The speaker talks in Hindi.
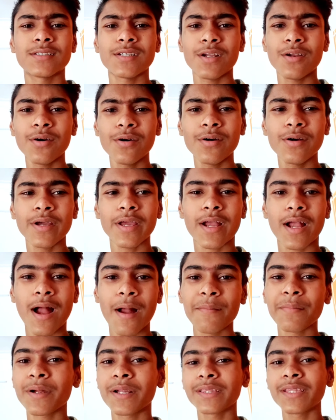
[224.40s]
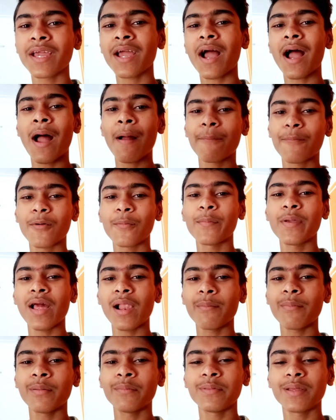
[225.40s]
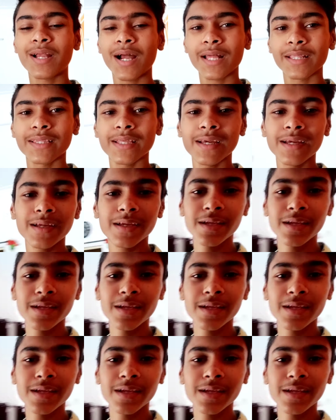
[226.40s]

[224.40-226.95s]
चलो एक काम करते हैं आपको भी एल्बम दिखाते